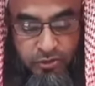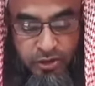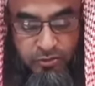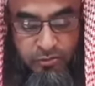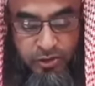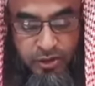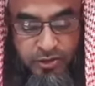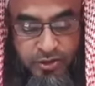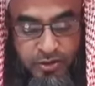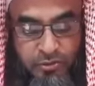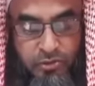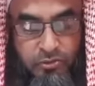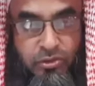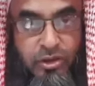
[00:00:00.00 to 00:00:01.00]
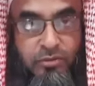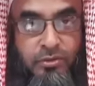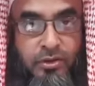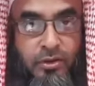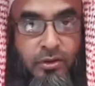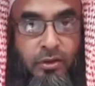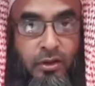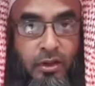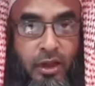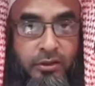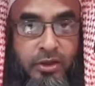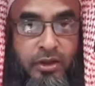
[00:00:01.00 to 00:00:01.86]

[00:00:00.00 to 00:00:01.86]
তিনি বলেন সমিয়তুল নবী সাল্লাহ